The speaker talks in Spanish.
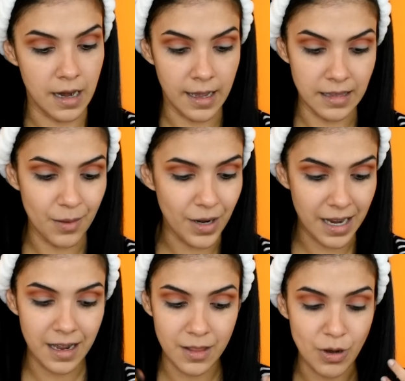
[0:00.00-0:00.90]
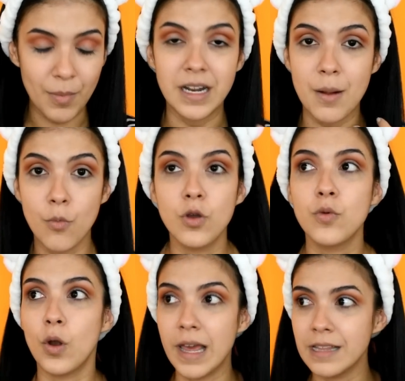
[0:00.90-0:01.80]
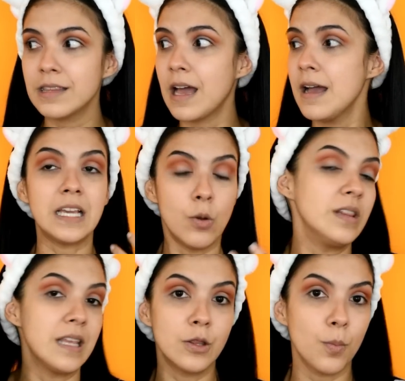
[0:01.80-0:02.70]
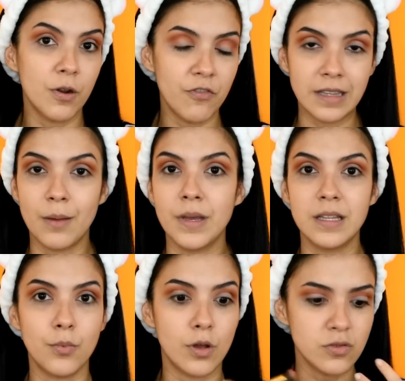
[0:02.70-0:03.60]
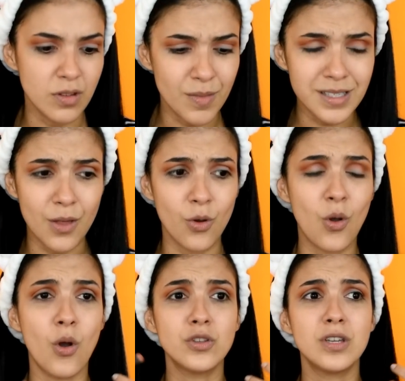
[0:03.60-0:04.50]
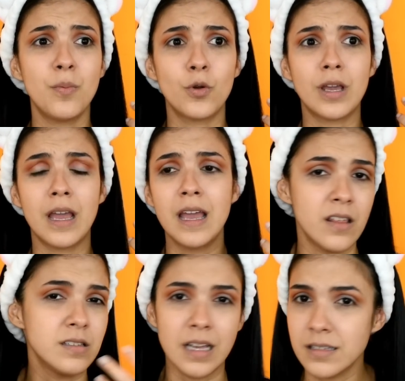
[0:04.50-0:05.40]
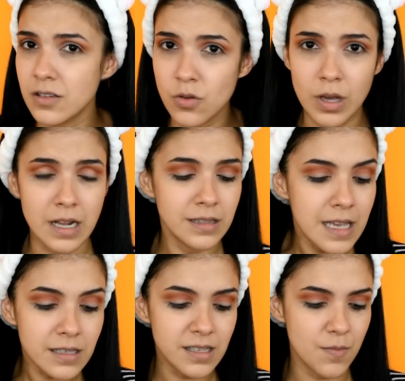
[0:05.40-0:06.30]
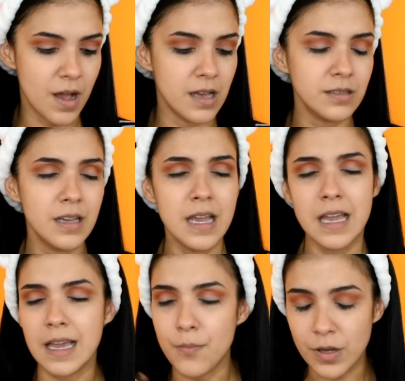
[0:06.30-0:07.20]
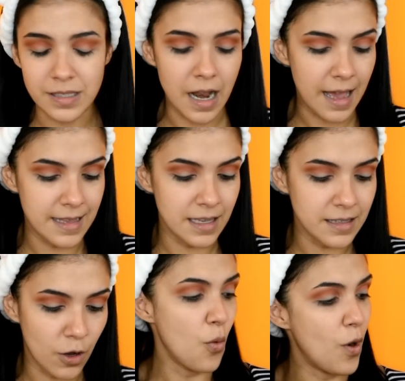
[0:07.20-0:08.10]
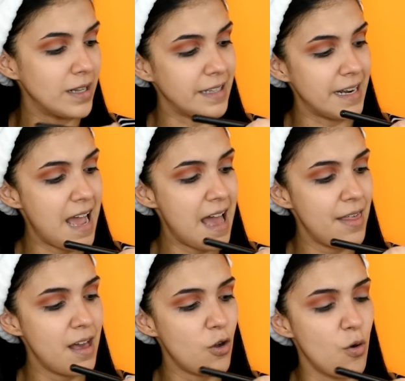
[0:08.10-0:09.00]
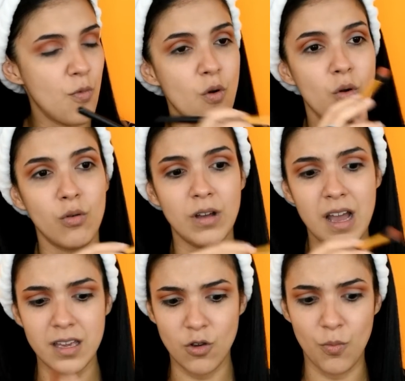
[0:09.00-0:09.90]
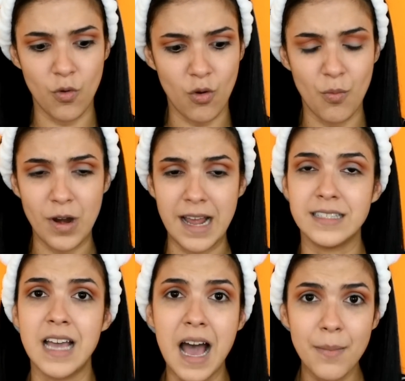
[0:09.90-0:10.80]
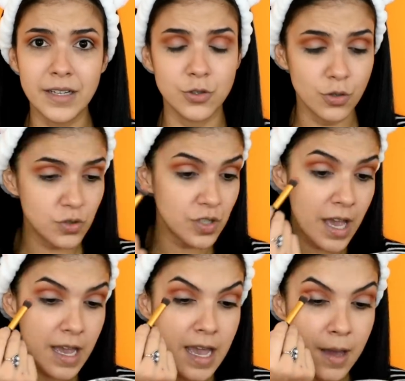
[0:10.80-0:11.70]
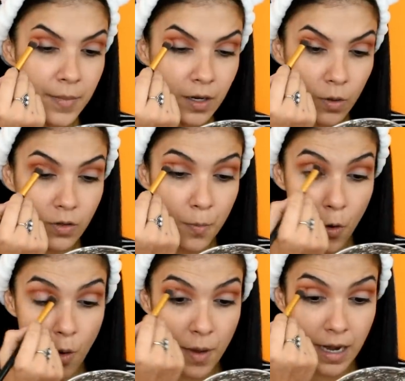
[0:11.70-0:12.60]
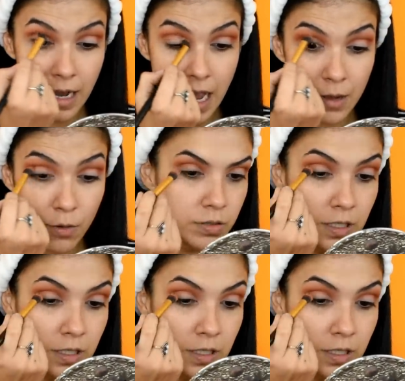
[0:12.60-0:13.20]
la gente maneja de una manera muy violenta y lo entiendo perfectamente porque son demasiados coches, porque las distancias son grandísimas y pues sí, la gente está como alterada, como, como, como en las llamas, yo no sé. Me recuerda un poco a Maracaibo.